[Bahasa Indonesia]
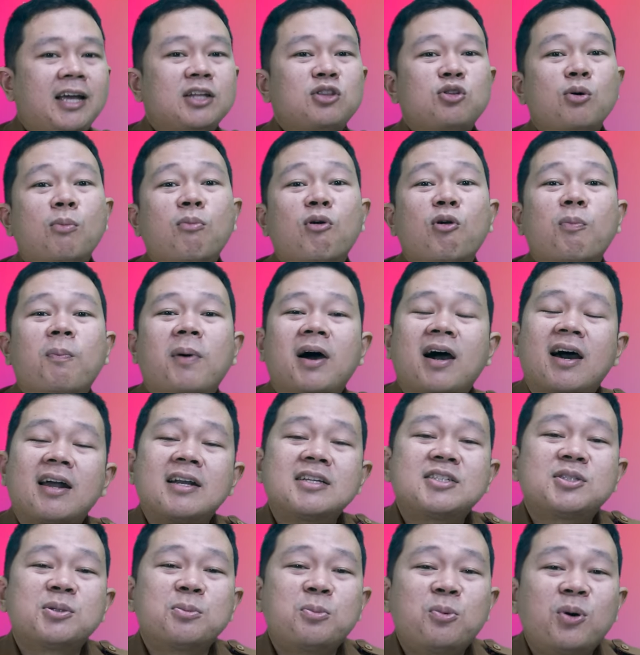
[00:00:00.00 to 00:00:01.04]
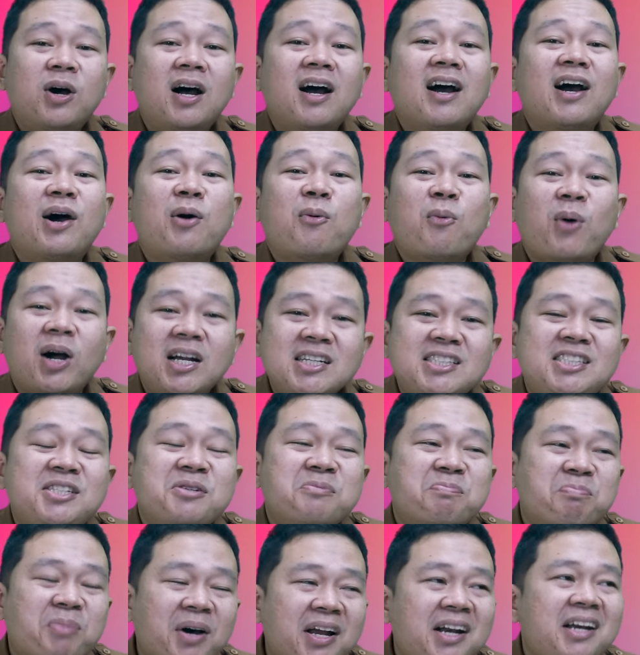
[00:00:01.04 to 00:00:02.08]
itu merupakan sebuah
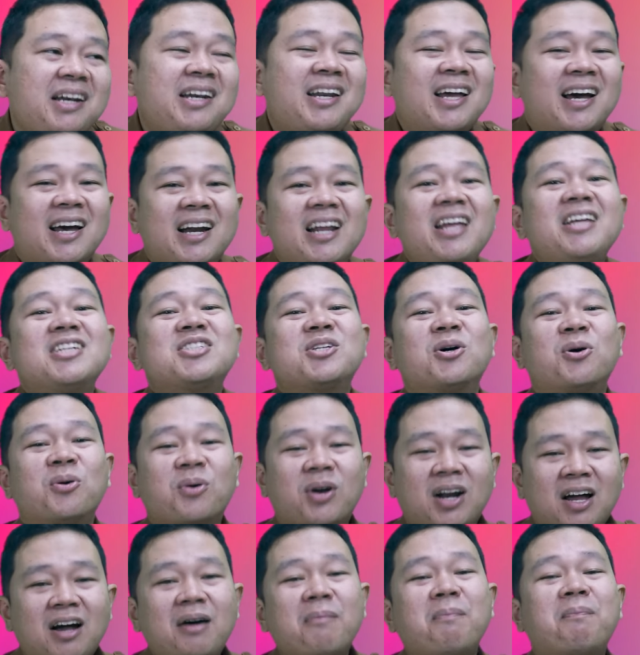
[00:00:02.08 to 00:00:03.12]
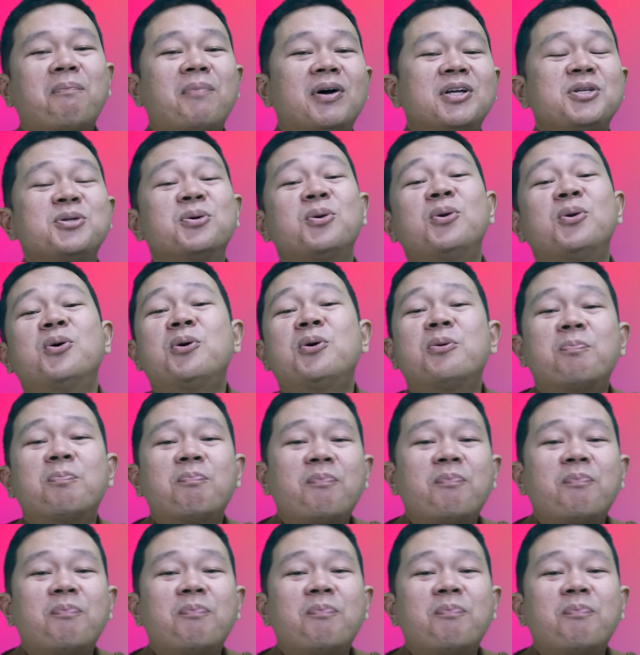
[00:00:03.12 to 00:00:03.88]
kewajiban dari seorang penyuluh